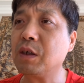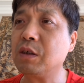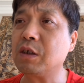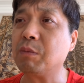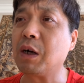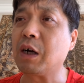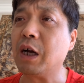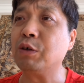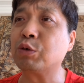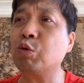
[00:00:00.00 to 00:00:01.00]
是吧？还
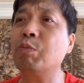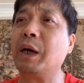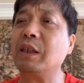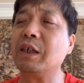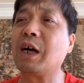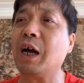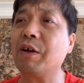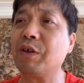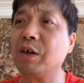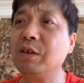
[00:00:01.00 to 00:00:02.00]
有东北的一个孩
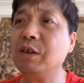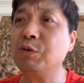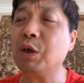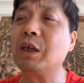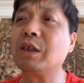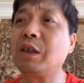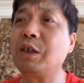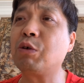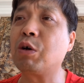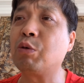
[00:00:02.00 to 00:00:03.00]
子，原来跟他一
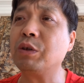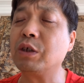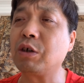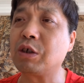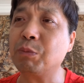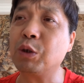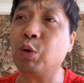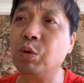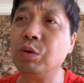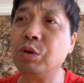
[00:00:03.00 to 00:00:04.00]
块混的叫什么
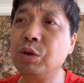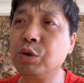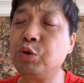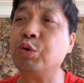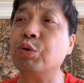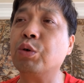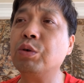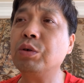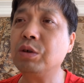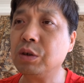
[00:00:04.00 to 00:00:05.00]
龙曲
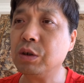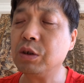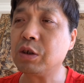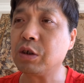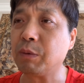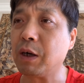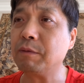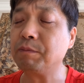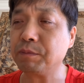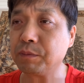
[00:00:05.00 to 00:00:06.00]
龙，是吧？
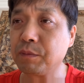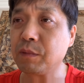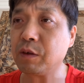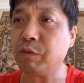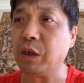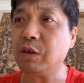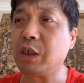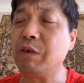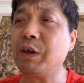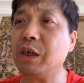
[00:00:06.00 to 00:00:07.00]
反正
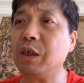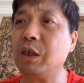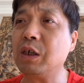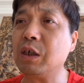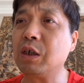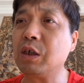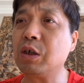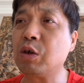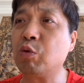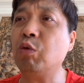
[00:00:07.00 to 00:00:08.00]
这位
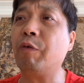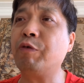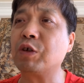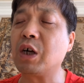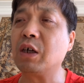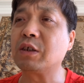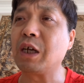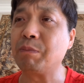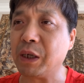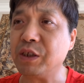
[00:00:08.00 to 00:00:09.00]
郭富商在
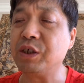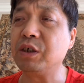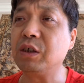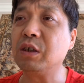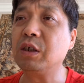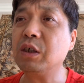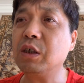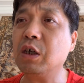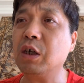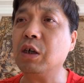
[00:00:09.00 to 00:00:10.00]
北京，
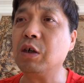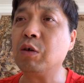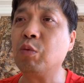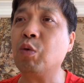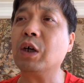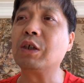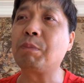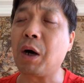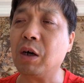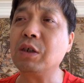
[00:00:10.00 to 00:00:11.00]
呃，我的
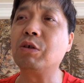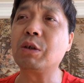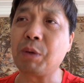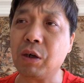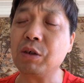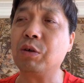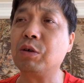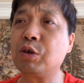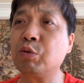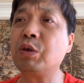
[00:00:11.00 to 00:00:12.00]
朋友的朋友
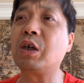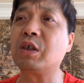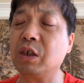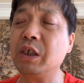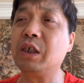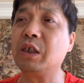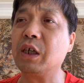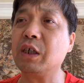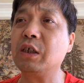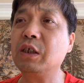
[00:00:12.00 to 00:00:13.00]
中间隔一个
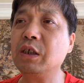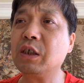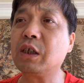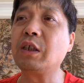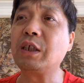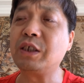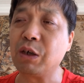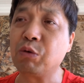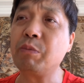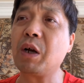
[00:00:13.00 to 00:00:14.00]
人跟他见
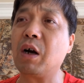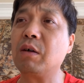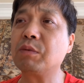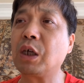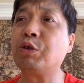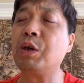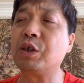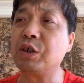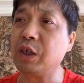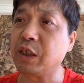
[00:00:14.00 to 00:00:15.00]
过面，他确
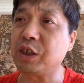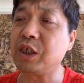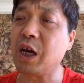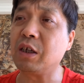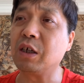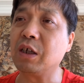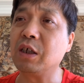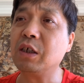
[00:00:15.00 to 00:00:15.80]
实也欠了。